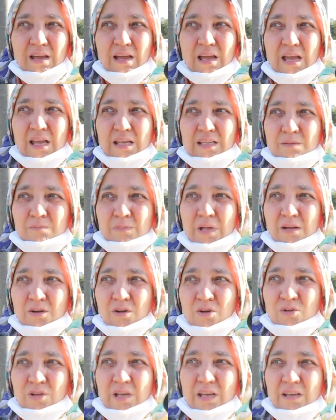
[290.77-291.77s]
eğitimden
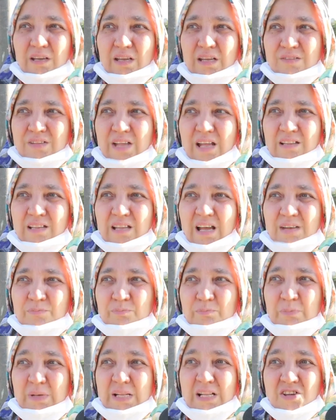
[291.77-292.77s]
öte insanlar
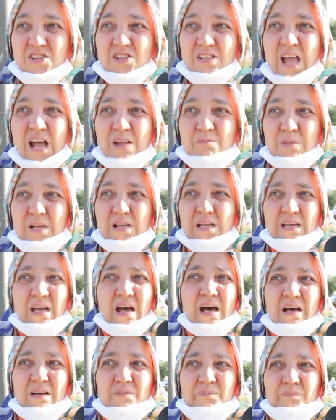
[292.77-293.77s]
bilinçlenmeli
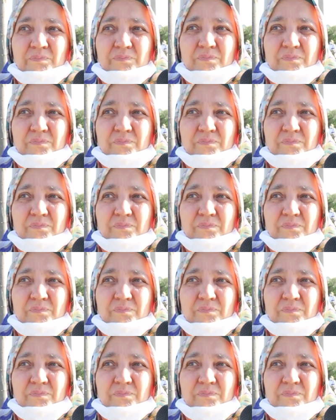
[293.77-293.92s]
ya